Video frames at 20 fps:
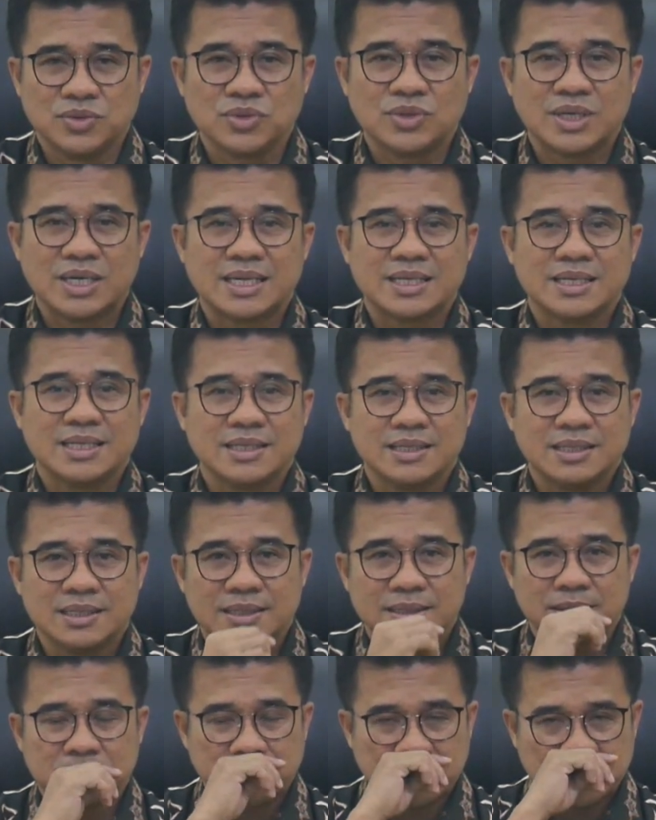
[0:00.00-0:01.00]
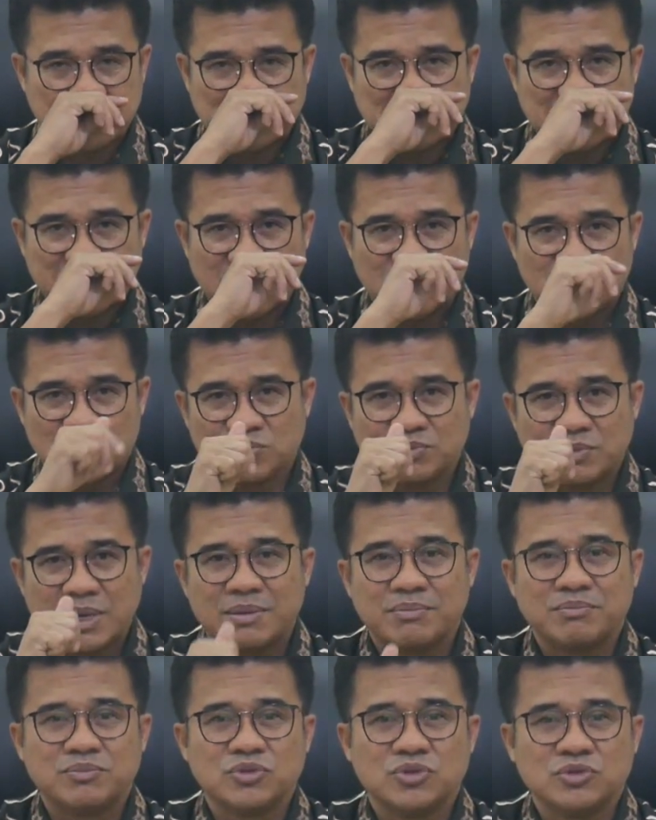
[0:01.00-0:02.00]
Guru hari ini
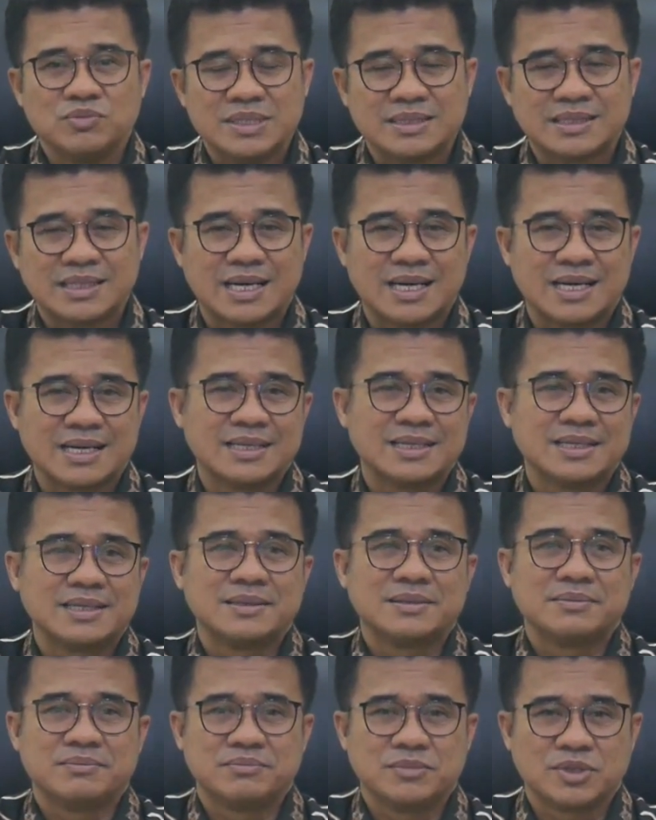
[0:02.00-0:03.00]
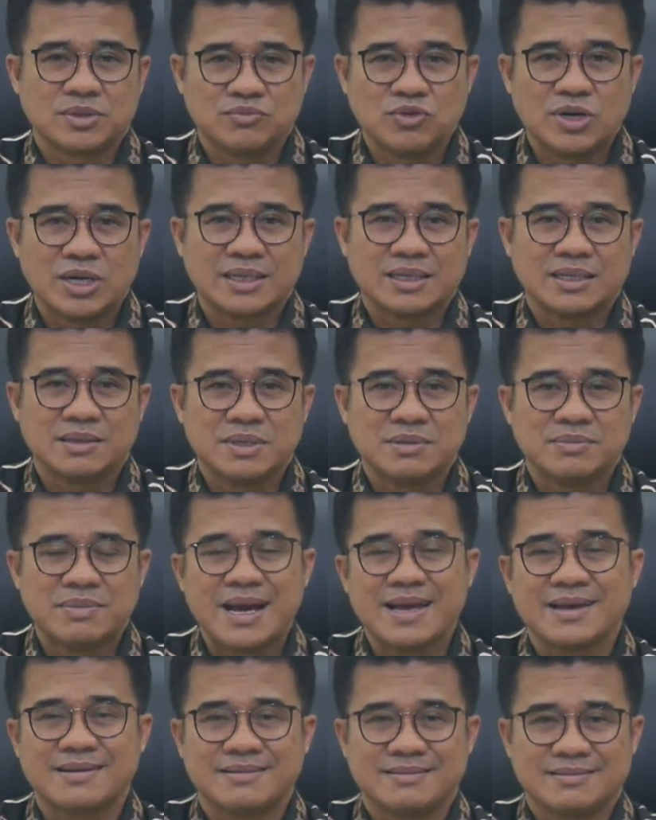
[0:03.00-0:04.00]
harus mampu bisa berbuat
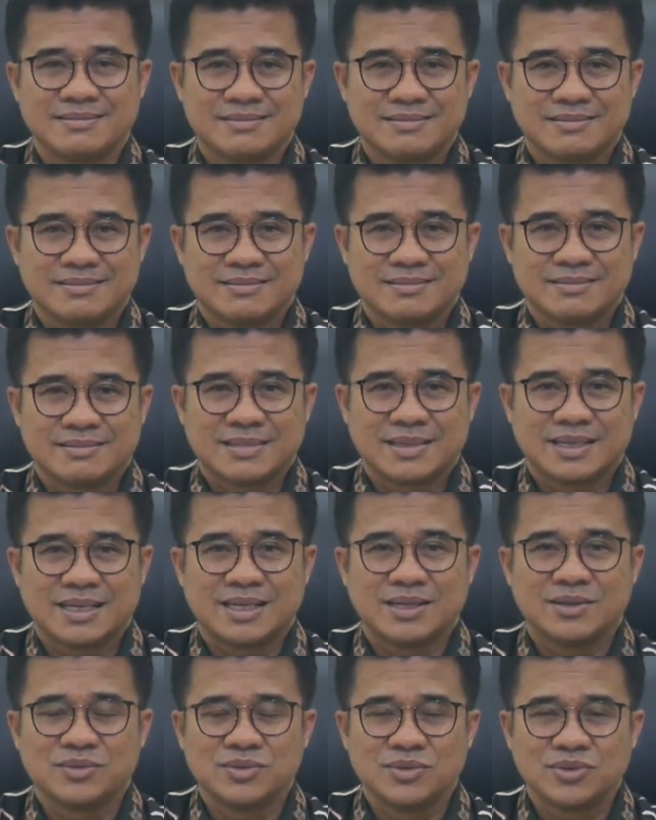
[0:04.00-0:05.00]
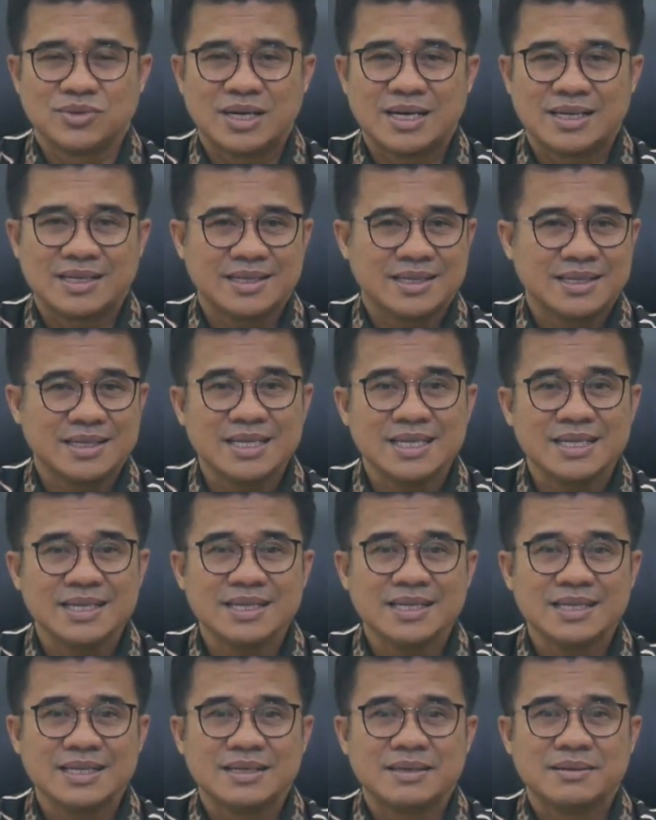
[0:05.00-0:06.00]
lebih baik karena guru hari
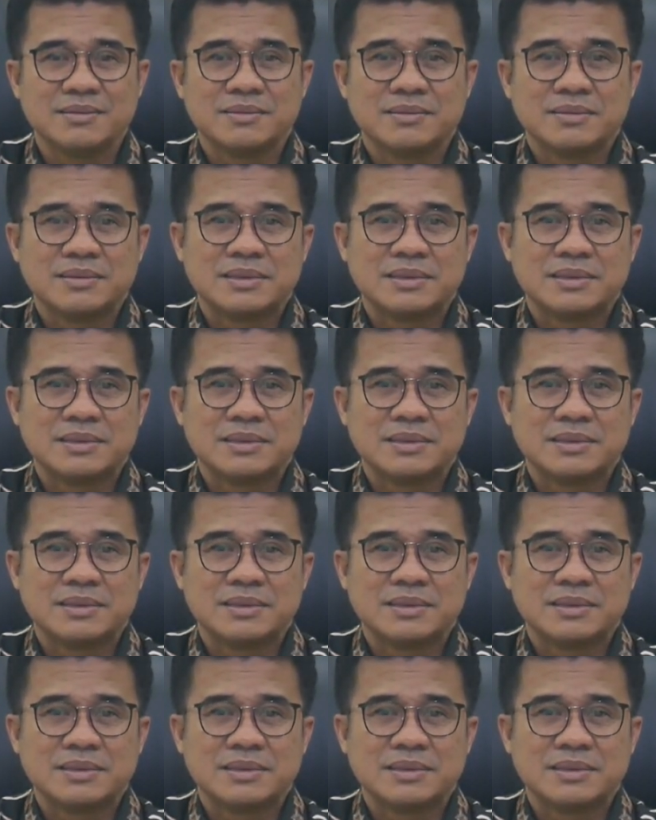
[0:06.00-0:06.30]
ini